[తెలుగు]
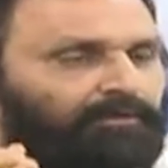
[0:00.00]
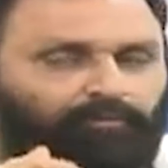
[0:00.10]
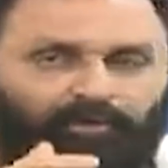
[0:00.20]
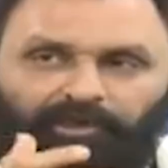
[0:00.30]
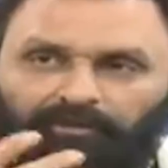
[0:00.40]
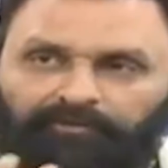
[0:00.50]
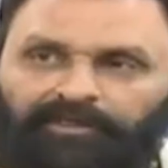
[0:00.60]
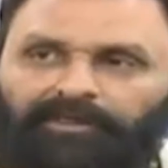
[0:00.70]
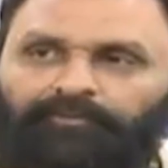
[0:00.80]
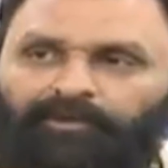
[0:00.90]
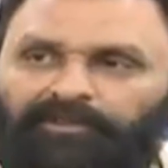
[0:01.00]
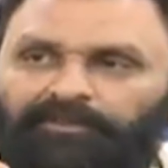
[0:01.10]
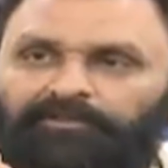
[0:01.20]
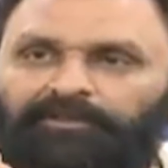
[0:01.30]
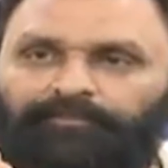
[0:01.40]
ఇప్పుడు ఏదో
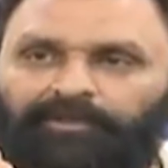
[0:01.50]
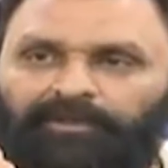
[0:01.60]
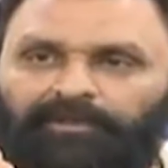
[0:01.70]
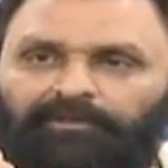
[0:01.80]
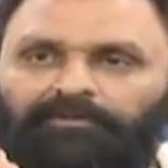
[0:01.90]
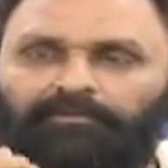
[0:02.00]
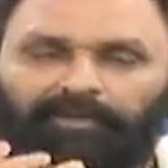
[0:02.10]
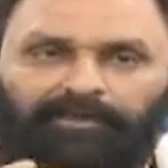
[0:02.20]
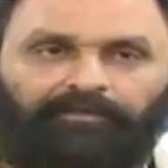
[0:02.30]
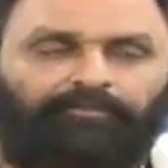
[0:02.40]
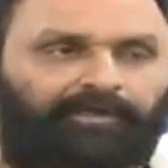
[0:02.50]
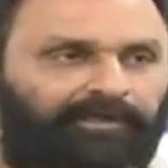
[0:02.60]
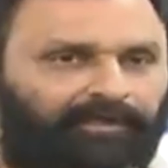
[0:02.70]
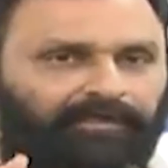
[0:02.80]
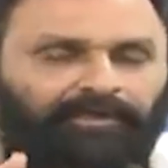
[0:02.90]
జరిగిపోయిందని చెప్పి మరి
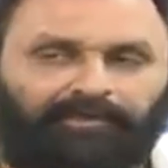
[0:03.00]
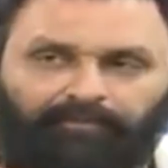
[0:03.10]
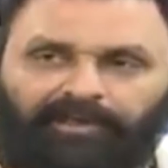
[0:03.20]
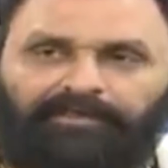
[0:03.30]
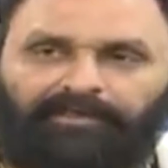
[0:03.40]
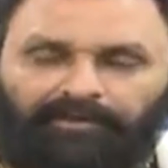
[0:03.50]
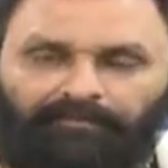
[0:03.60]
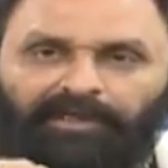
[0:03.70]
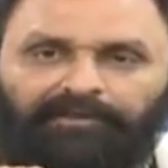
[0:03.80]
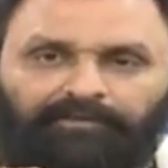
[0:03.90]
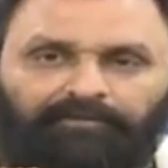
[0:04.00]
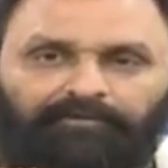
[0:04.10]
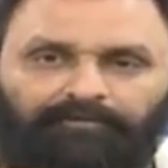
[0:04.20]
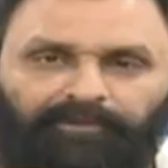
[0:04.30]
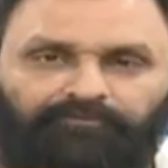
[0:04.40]
మీడియాకు కానీ బయట కానీ
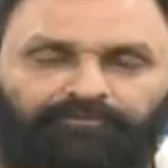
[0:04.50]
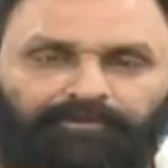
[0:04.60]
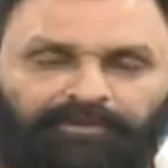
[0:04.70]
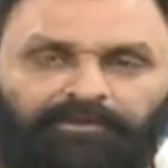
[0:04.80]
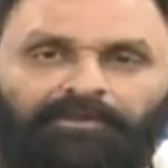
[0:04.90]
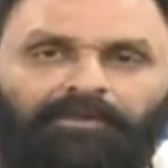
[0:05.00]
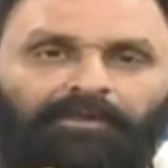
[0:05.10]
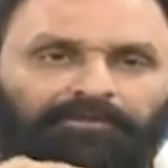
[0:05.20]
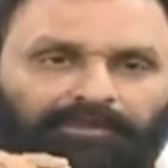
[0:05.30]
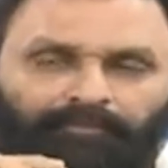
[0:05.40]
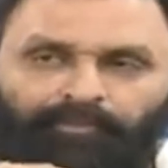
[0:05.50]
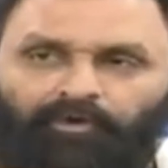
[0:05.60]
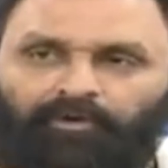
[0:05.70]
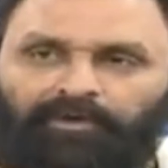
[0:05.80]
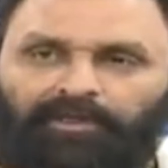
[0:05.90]
మాట్లాడేటువంటి పరిస్థితి ఉంది
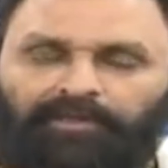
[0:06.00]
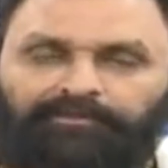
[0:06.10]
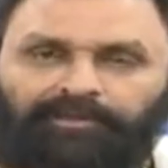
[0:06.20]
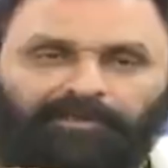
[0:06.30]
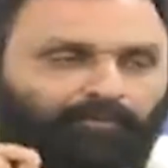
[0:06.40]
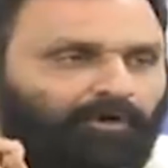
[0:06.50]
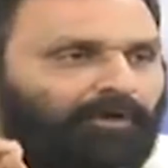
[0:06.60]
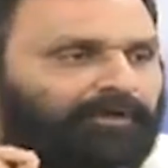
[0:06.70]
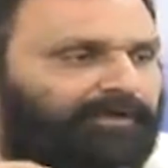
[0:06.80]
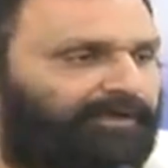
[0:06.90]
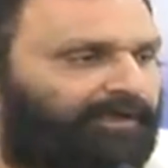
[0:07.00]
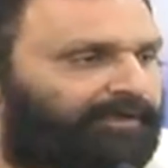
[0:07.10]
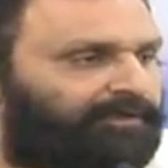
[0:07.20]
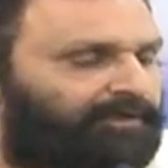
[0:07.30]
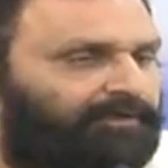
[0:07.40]
తప్పకుండా జగన్మోహన్ రెడ్డి
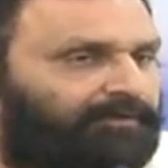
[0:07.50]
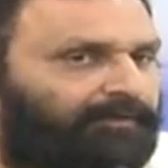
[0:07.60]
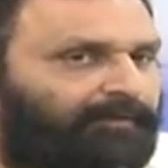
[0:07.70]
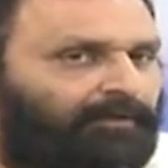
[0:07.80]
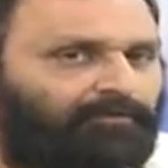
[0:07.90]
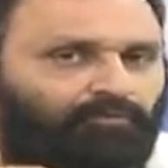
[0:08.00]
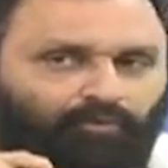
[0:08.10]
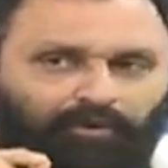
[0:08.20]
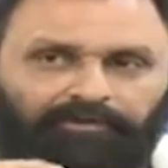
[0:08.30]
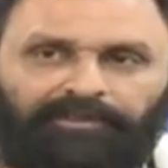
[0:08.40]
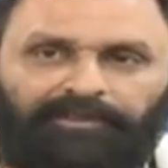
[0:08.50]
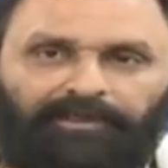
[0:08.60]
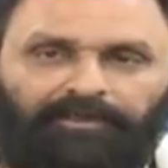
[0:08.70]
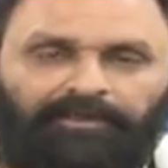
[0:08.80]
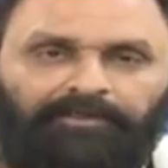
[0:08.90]
గారికి కోర్టుకి
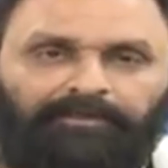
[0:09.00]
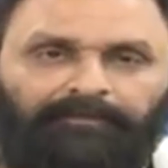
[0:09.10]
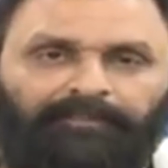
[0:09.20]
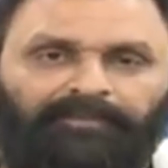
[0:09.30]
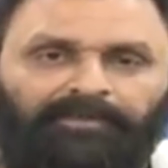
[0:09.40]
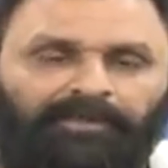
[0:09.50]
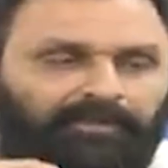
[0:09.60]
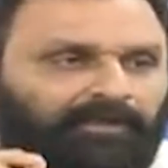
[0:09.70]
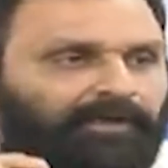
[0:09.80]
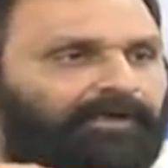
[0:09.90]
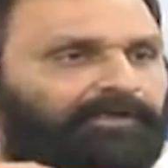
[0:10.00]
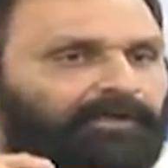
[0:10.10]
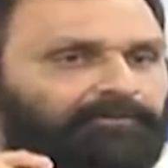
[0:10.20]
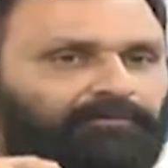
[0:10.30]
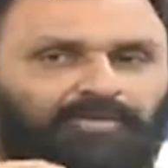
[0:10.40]
వెళ్ళి ఏదైనా
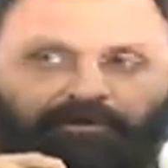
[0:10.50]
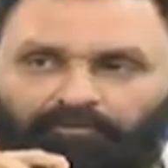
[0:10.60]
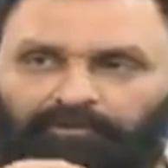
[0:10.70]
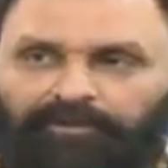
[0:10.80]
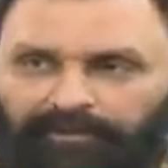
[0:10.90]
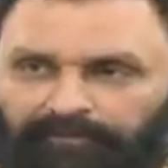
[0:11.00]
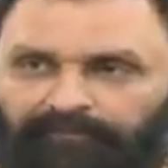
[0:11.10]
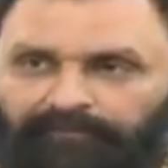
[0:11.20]
అడిగేటువంటి హక్కు ఉంది